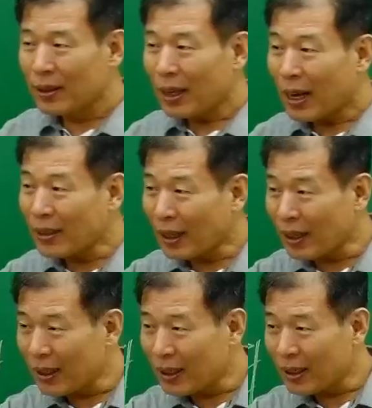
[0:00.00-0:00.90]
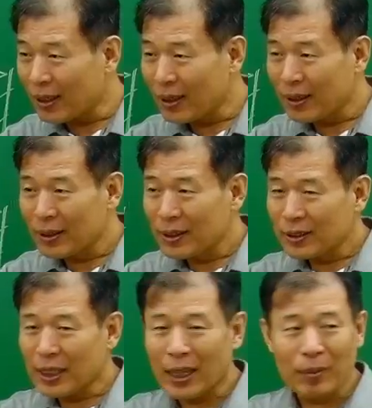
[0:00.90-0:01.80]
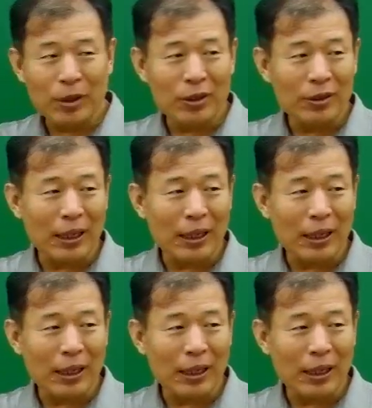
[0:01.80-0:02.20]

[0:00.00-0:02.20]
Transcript: 하나. 잘하면